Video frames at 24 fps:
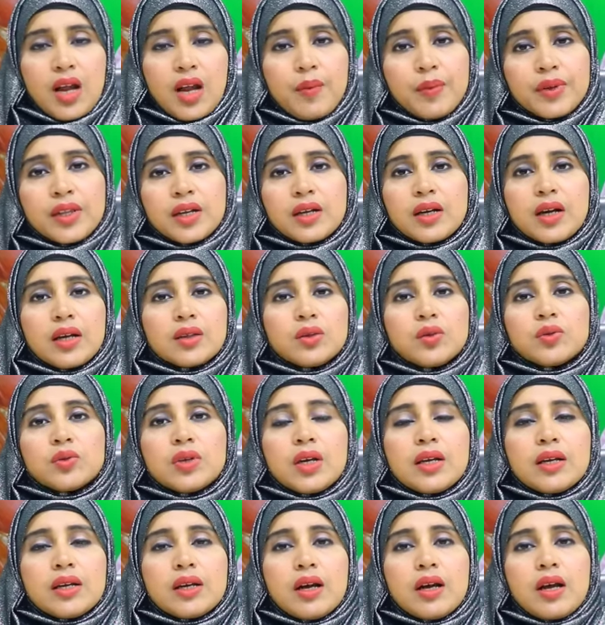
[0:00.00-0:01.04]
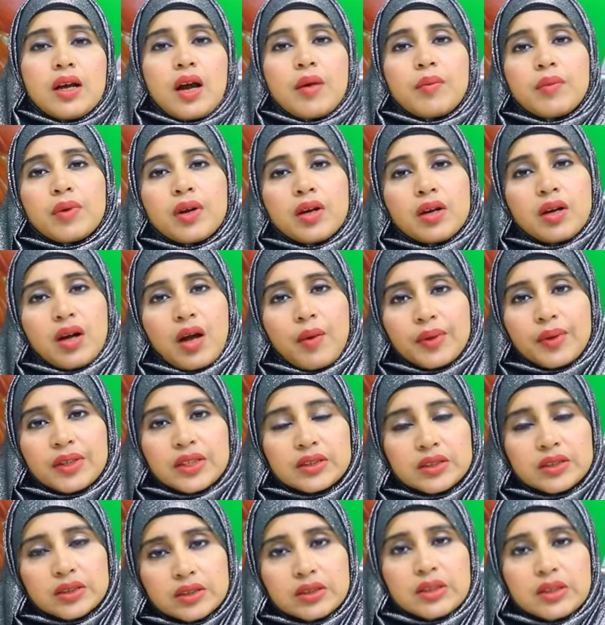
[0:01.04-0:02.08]
আমাদের খাদ্য তালিকায় আমরা আমাদের
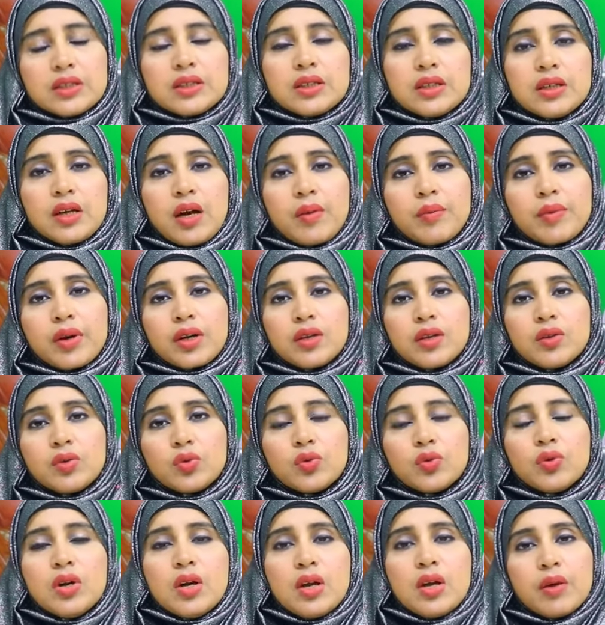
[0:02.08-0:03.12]
যে দেশে আমরা কিন্তু